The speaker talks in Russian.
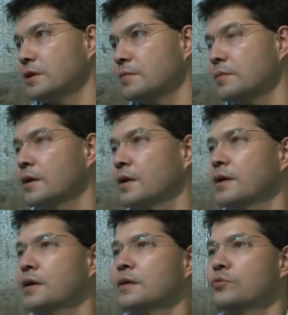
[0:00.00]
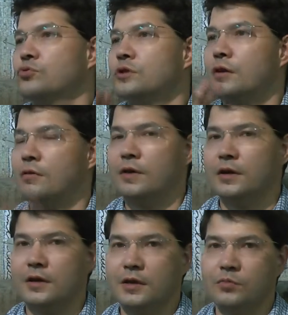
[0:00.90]
там, уставов
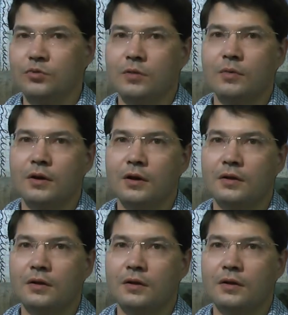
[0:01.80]
каких-нибудь там,